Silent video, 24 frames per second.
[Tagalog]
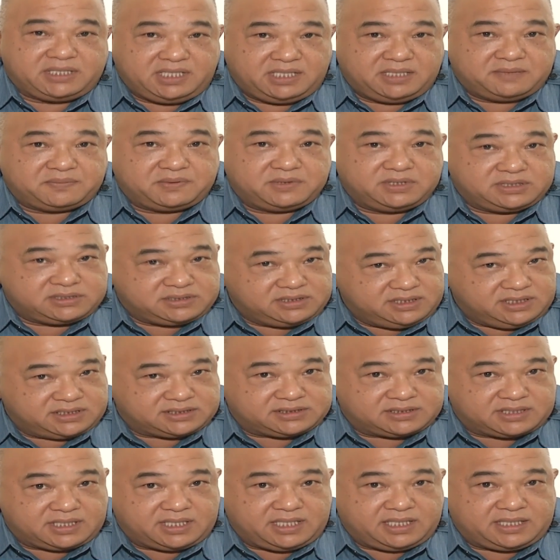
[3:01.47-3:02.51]
sa Manila Police
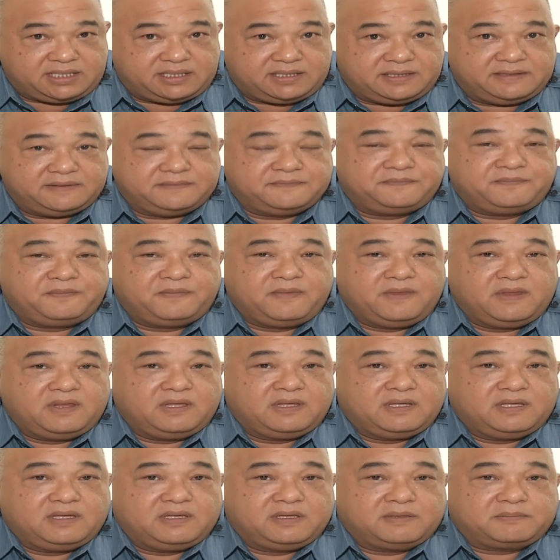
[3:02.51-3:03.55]
District.
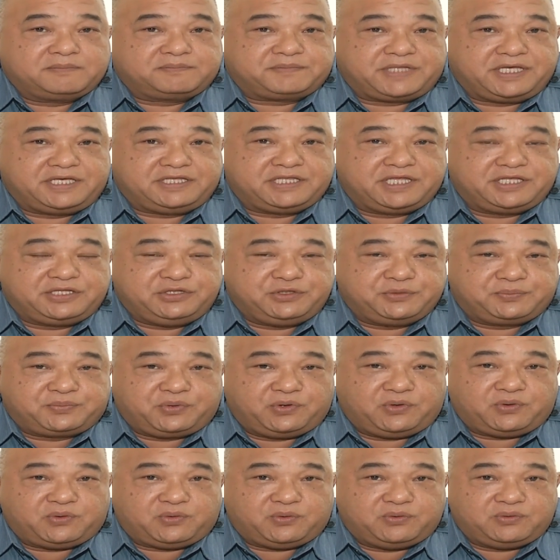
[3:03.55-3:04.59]
Tingnan niyo
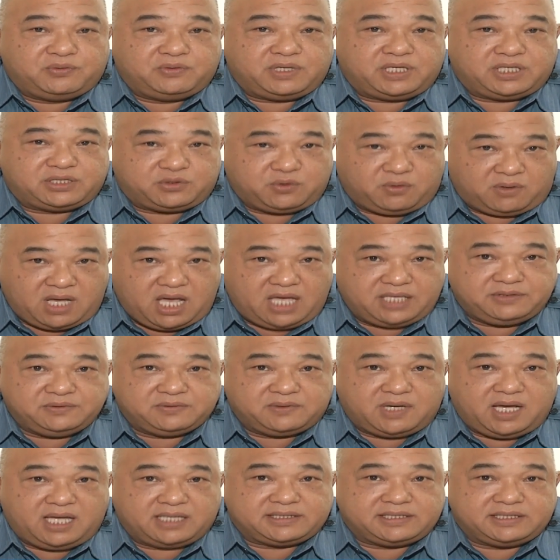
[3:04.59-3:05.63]
po kung ito nga
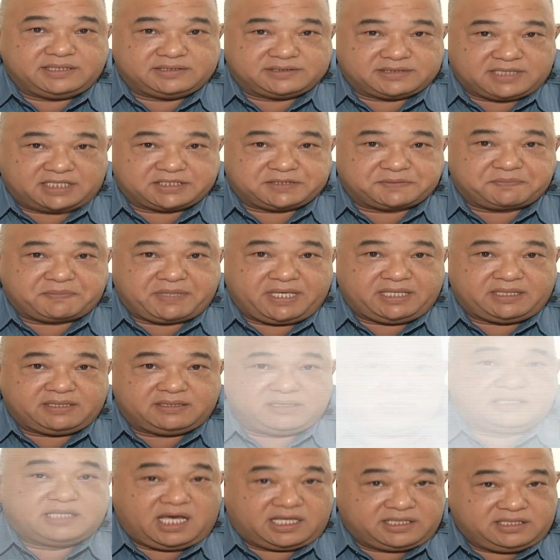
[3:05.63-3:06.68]
yung ating
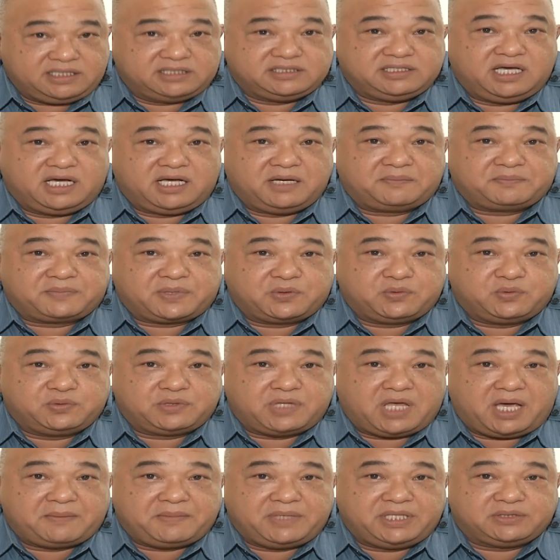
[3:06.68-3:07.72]
suspect. Dadagdagan pa po
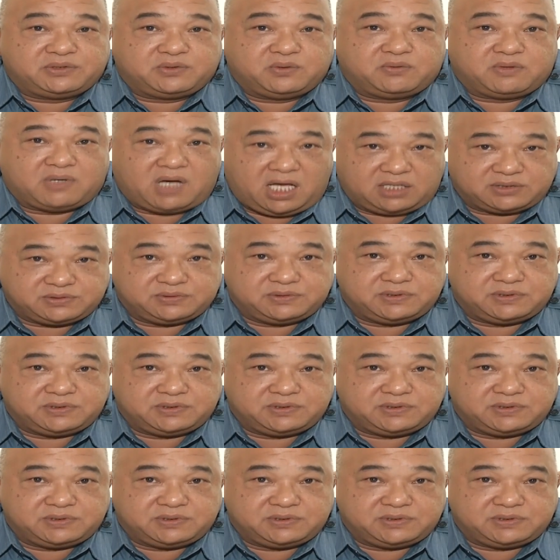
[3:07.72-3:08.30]
namin tong